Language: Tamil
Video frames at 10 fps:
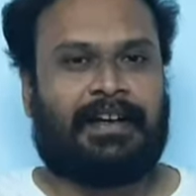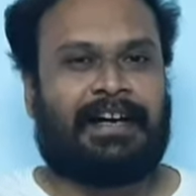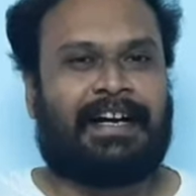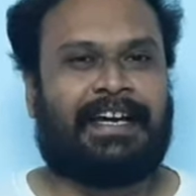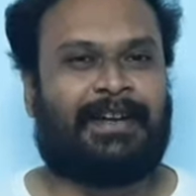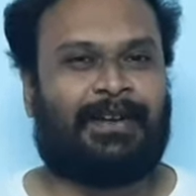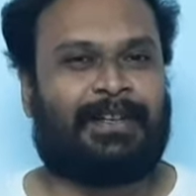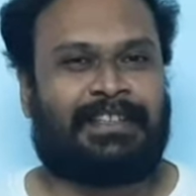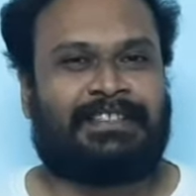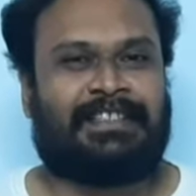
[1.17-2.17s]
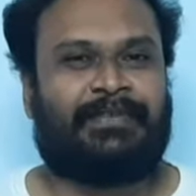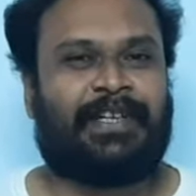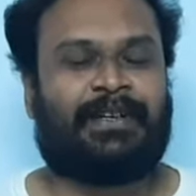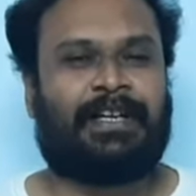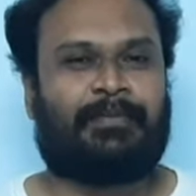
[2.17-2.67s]
ஹாய் ஹலோ லோனர்ஸ் இந்த
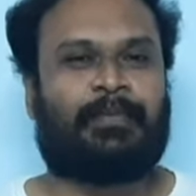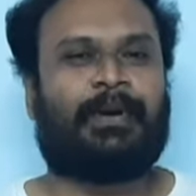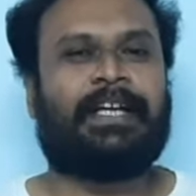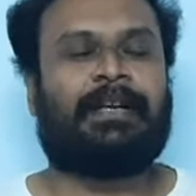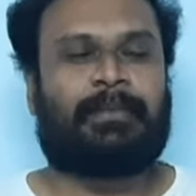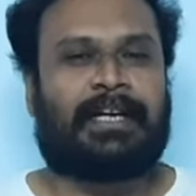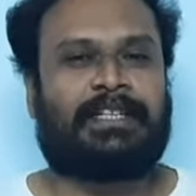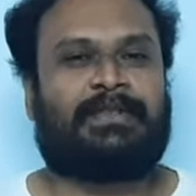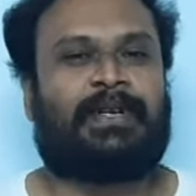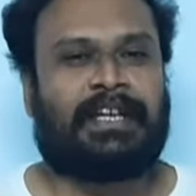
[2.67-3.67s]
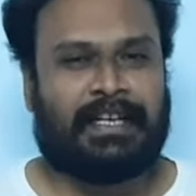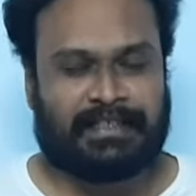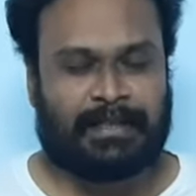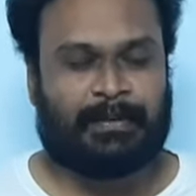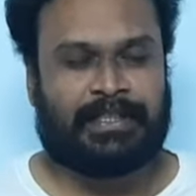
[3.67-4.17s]
வீடியோவில் பொலிட்டிக்கல் பார்ட்டிஸோட
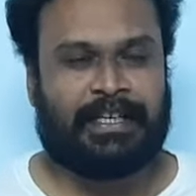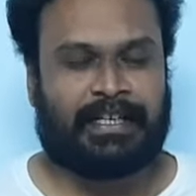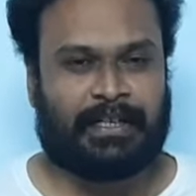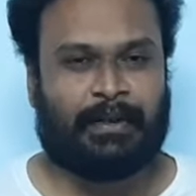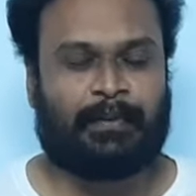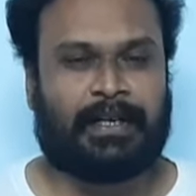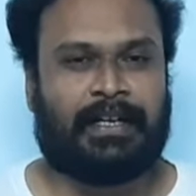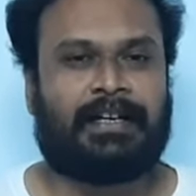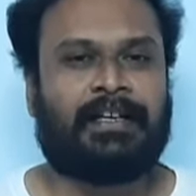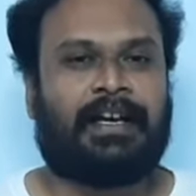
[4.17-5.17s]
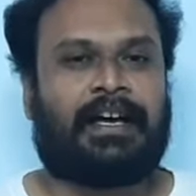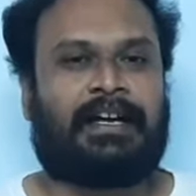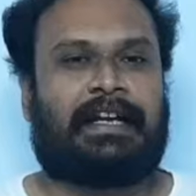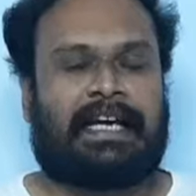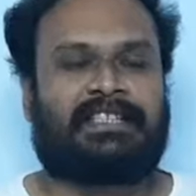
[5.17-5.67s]
லெசனை பற்றி கண்டினியூ பண்ணலாம்
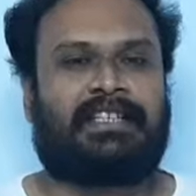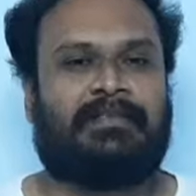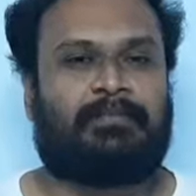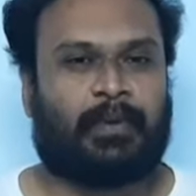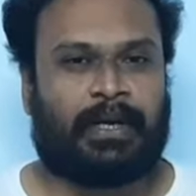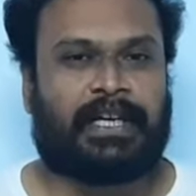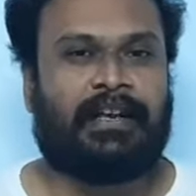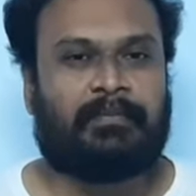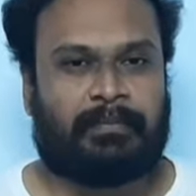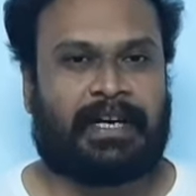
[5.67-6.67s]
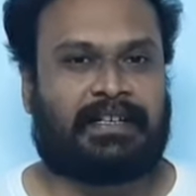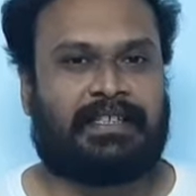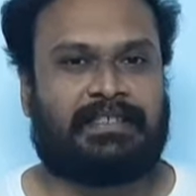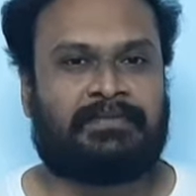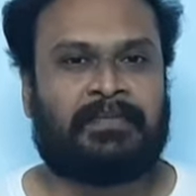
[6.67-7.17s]
நேஷ்னல் பொலிட்டிக்கல்
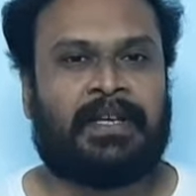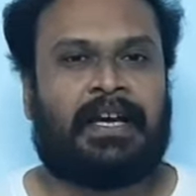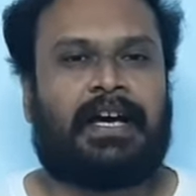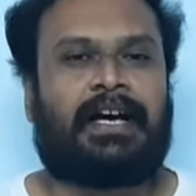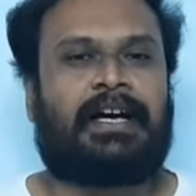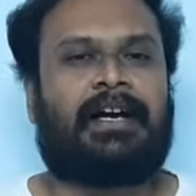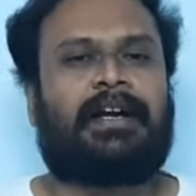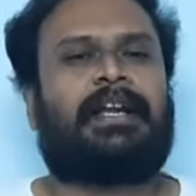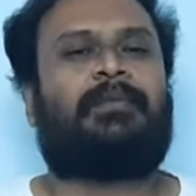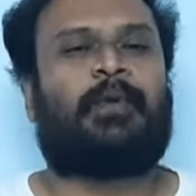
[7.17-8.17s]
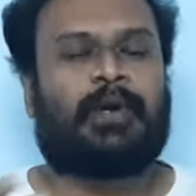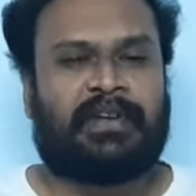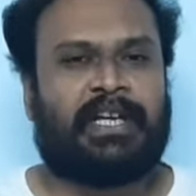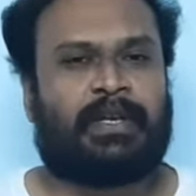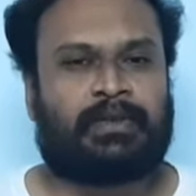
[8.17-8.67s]
பார்ட்டிஸ் நான் போன
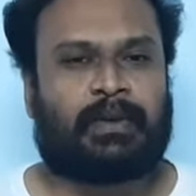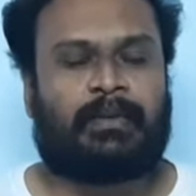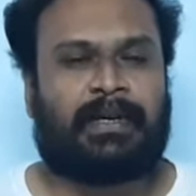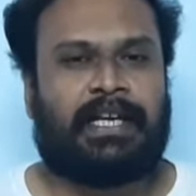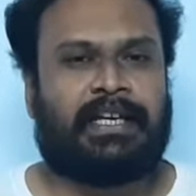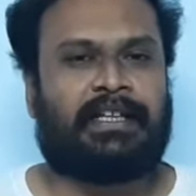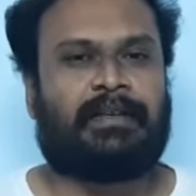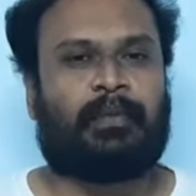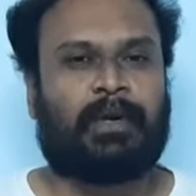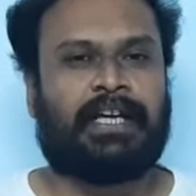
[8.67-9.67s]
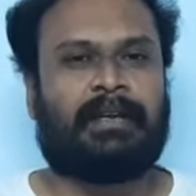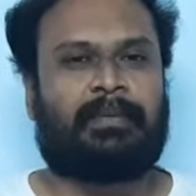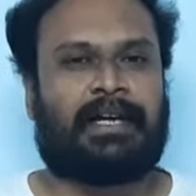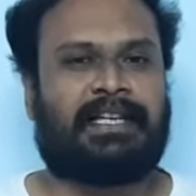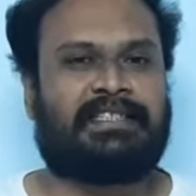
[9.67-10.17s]
வீடியோவில் சொன்ன மாதிரி இந்த பொலிட்டிக்கல்
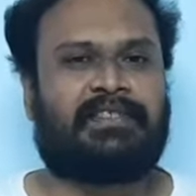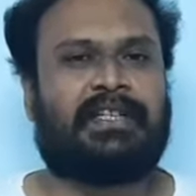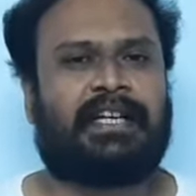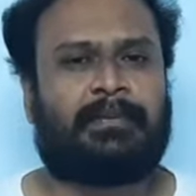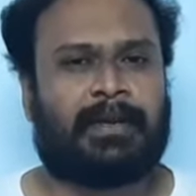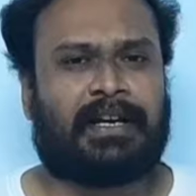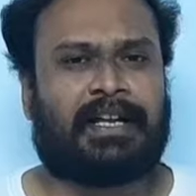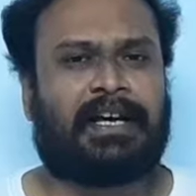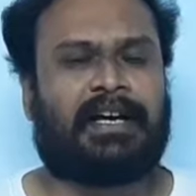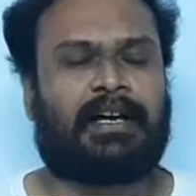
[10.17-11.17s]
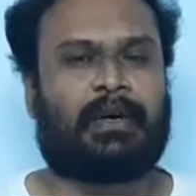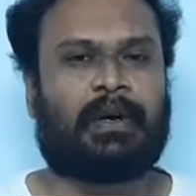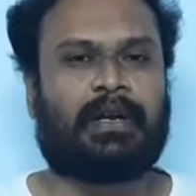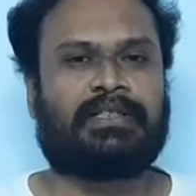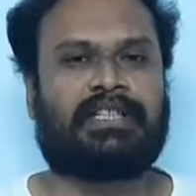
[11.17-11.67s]
பார்ட்டிஸை வந்து என்ன பண்ணலாம்னா
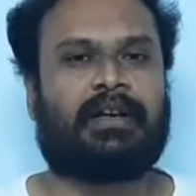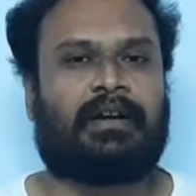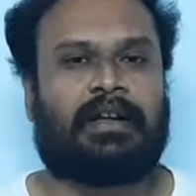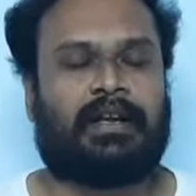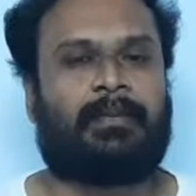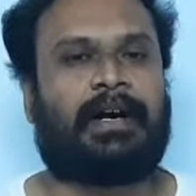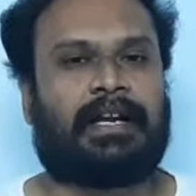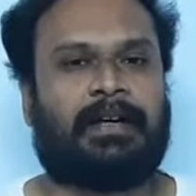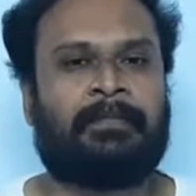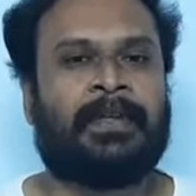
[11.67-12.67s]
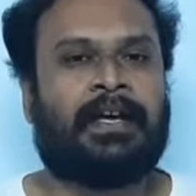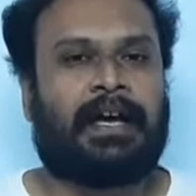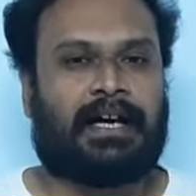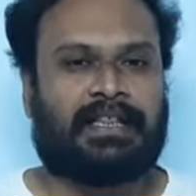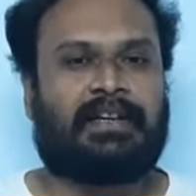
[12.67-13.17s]
க்ரோனாலஜிக்கல் ஆர்டரில் பார்க்கலாம்
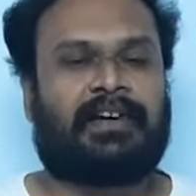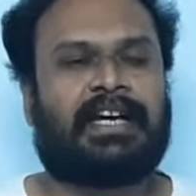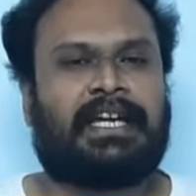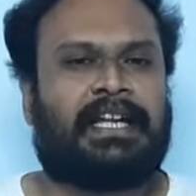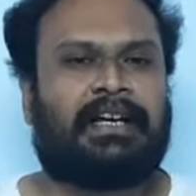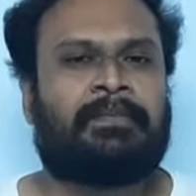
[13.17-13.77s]
அந்த வகையில்